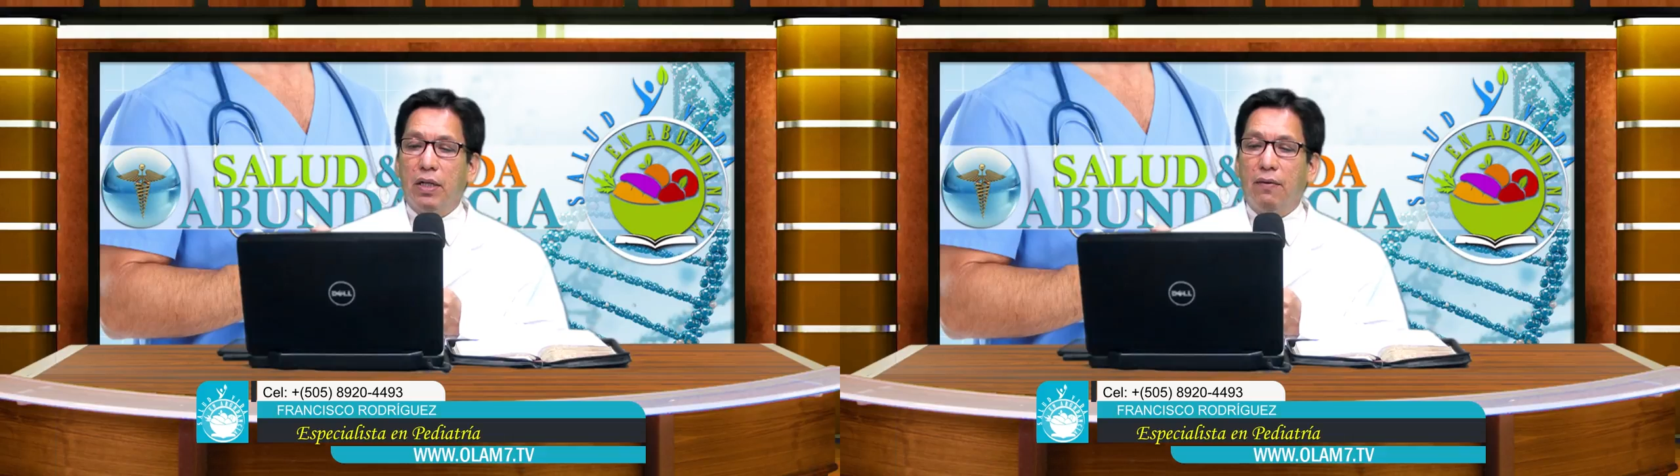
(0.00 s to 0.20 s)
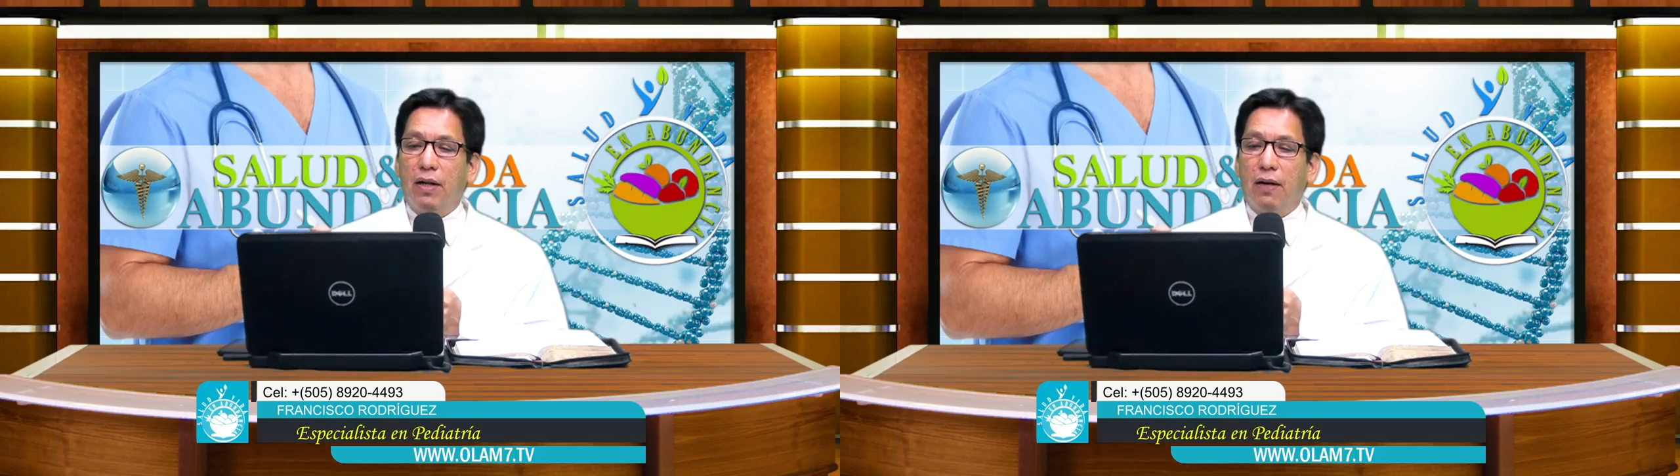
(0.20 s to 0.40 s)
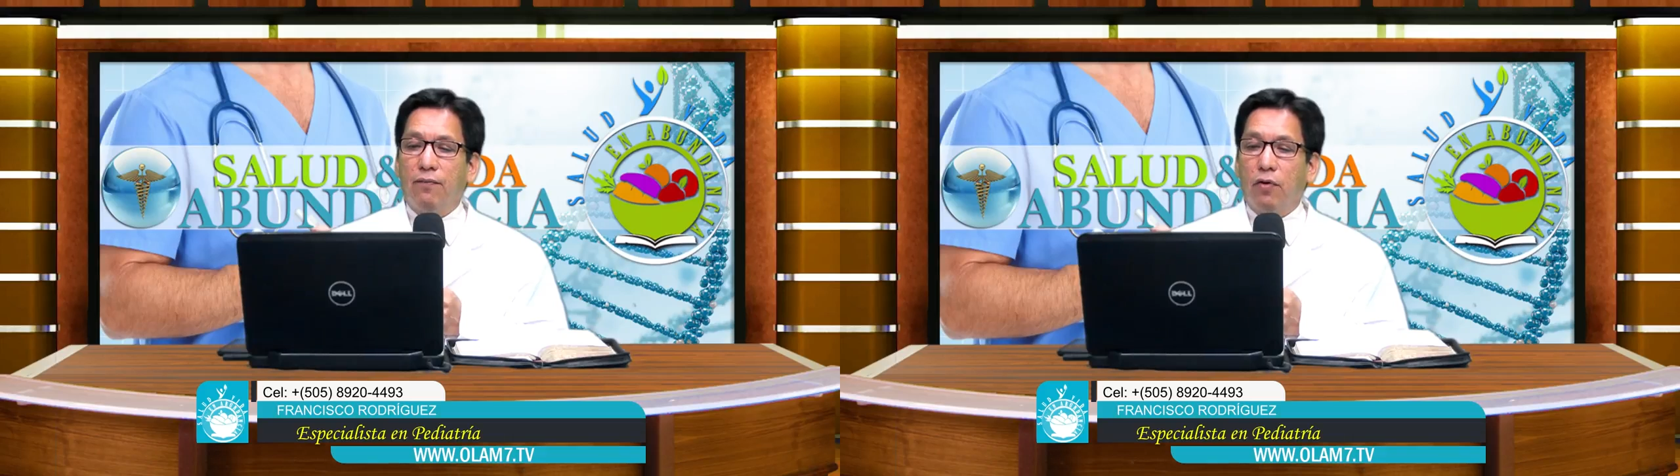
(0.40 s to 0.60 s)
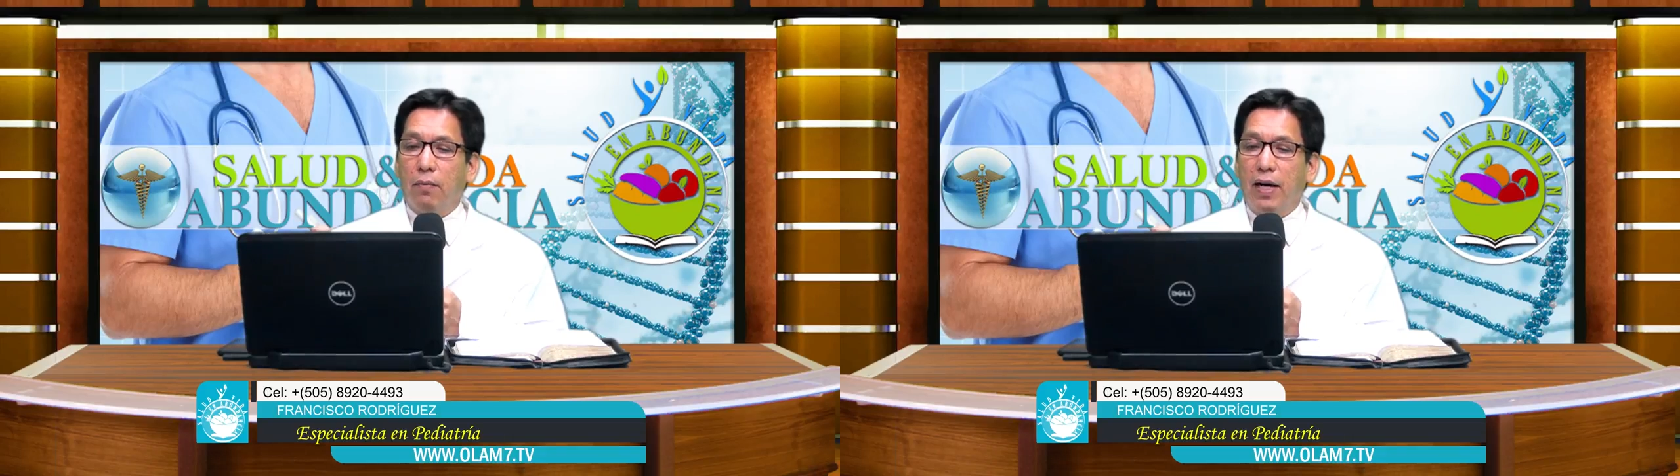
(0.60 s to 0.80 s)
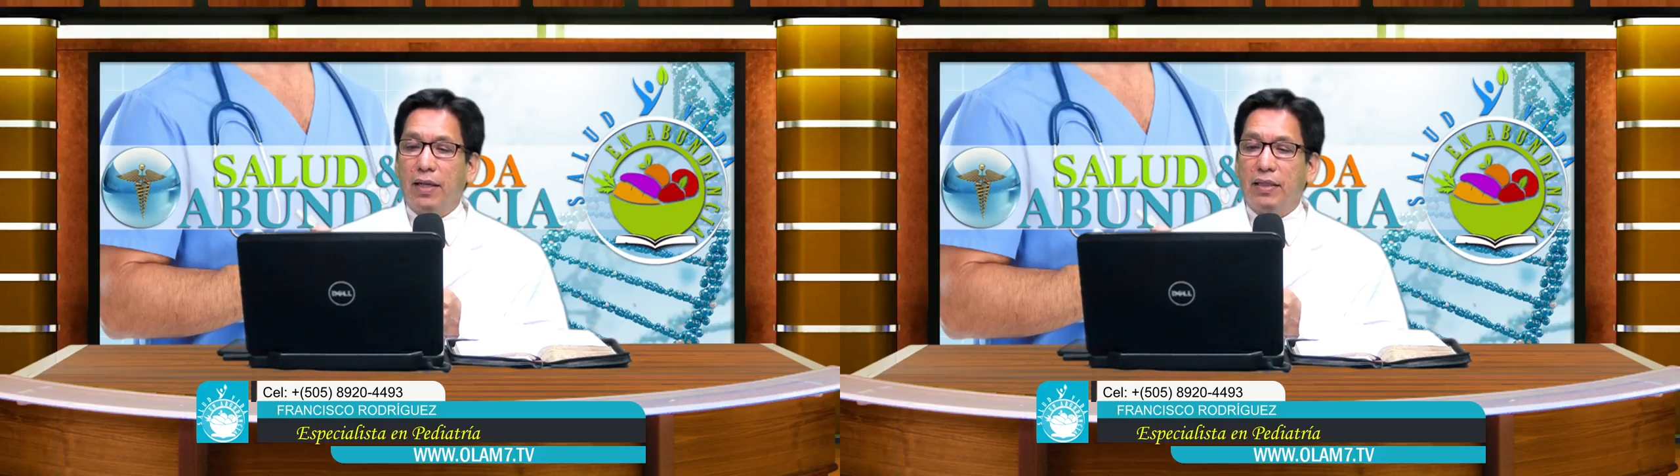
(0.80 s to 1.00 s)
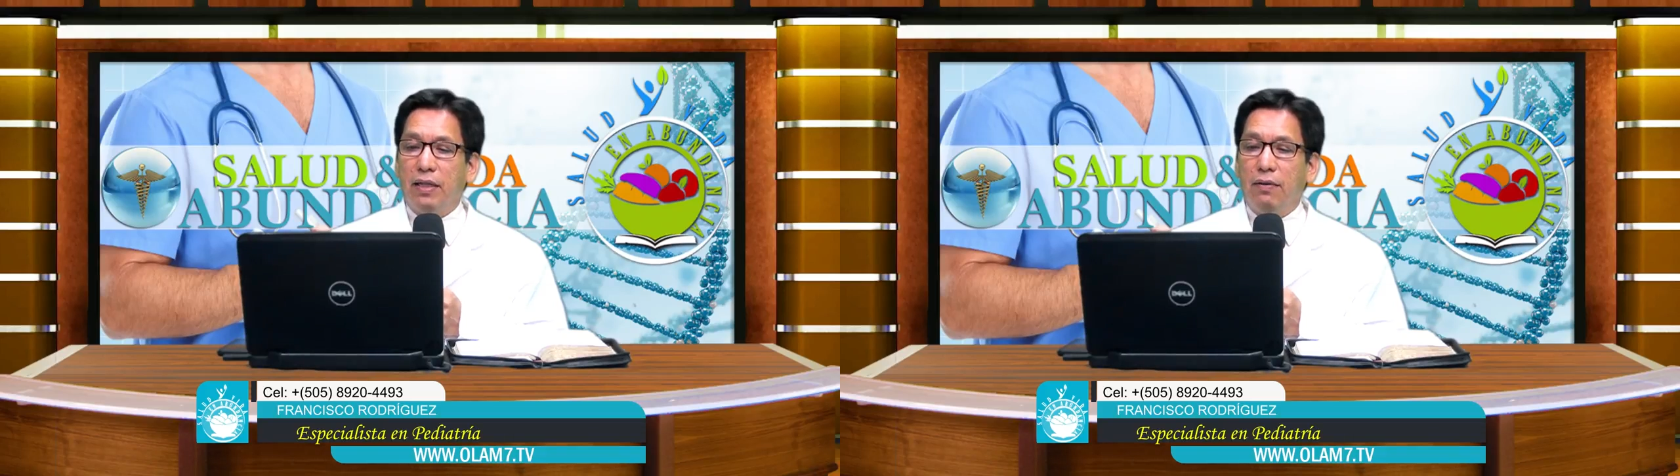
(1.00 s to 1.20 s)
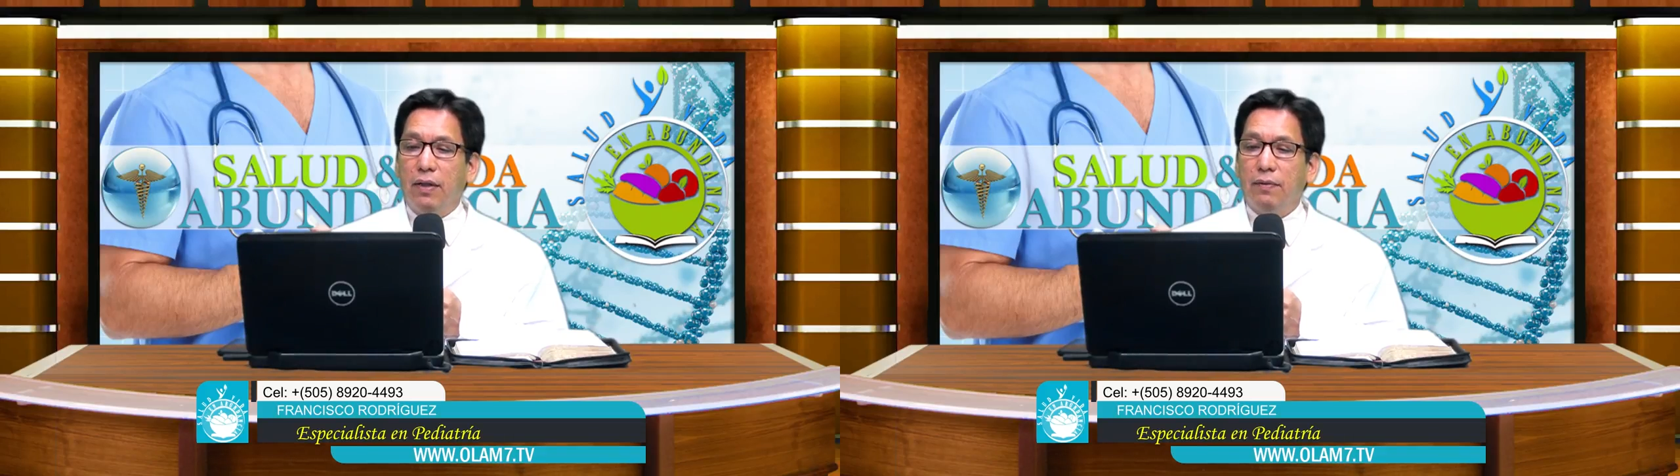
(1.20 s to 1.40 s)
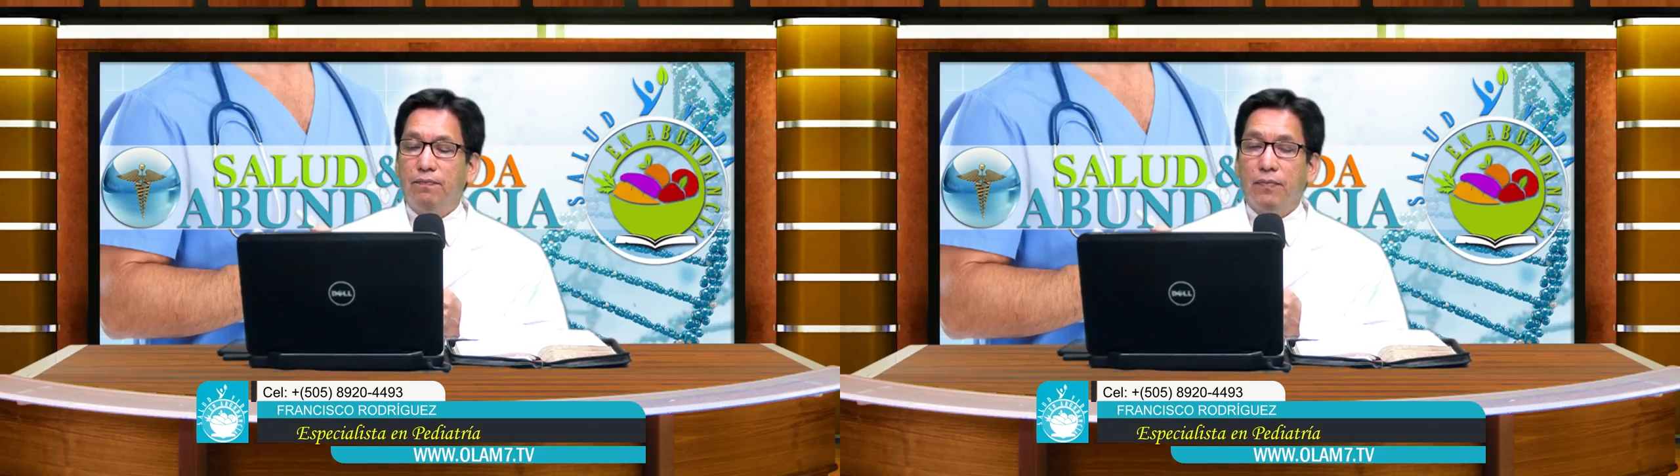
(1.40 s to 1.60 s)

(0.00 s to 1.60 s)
revelar formas activas